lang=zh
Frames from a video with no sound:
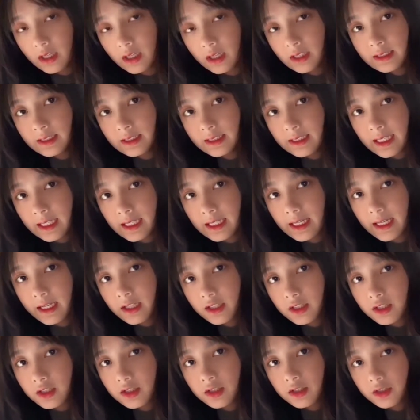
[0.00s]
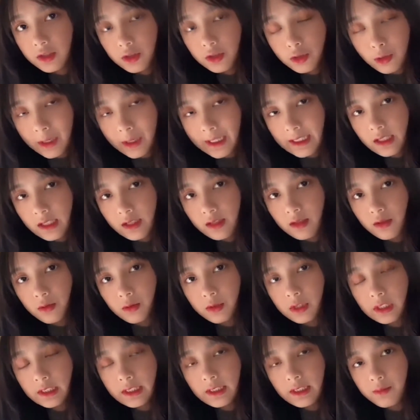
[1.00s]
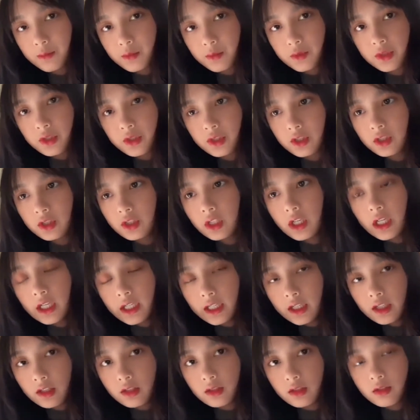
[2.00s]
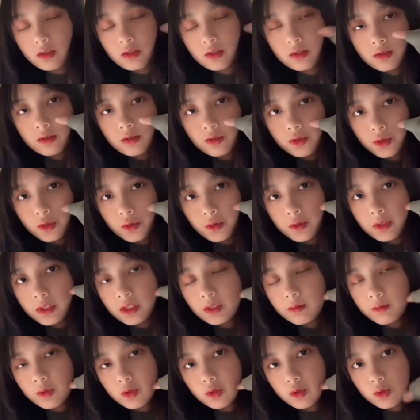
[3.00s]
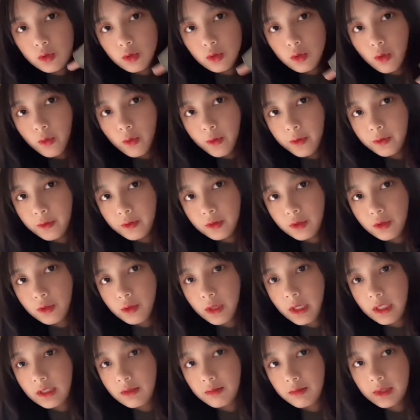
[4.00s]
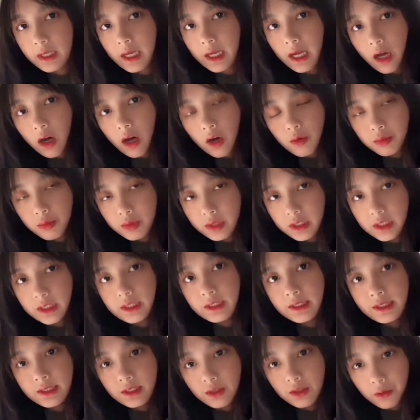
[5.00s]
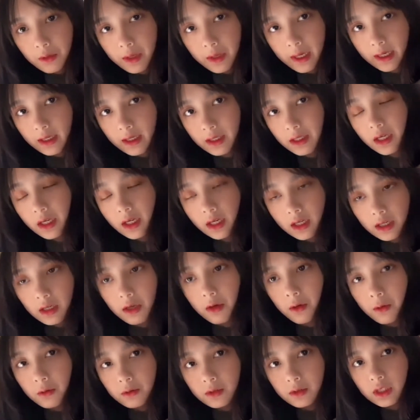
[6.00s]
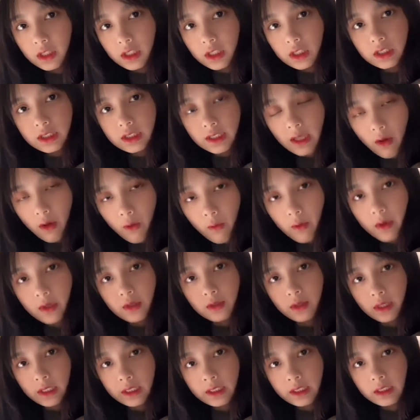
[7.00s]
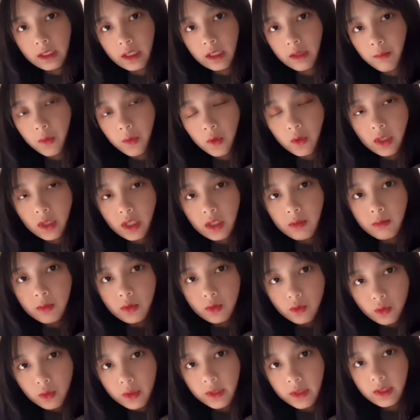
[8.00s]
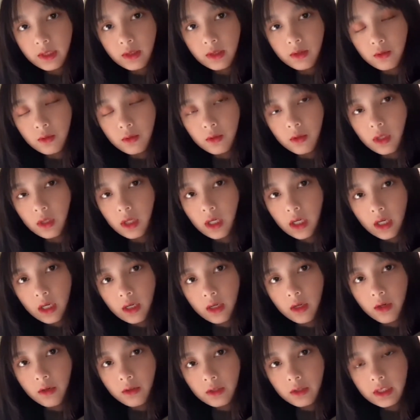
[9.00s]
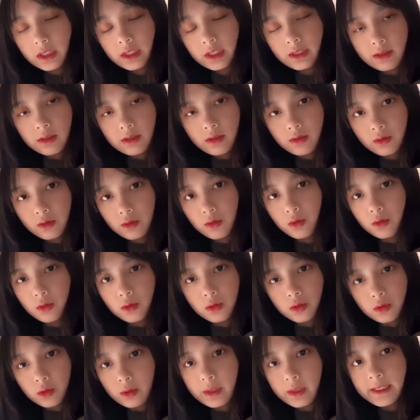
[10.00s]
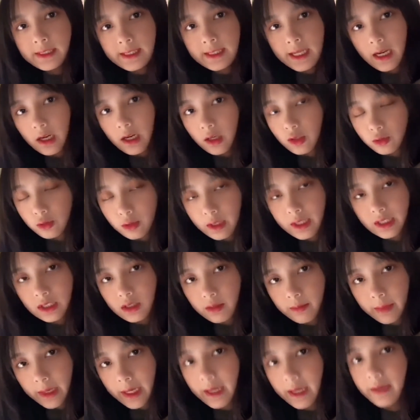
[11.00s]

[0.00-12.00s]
接下来是刷子，我之前不是，嗯，就跟你们说过，我用的刷子不太好，不是很喜欢，然后呢，一直想换刷子，也没有给你们推荐过，然后这次就说一下刷子吧。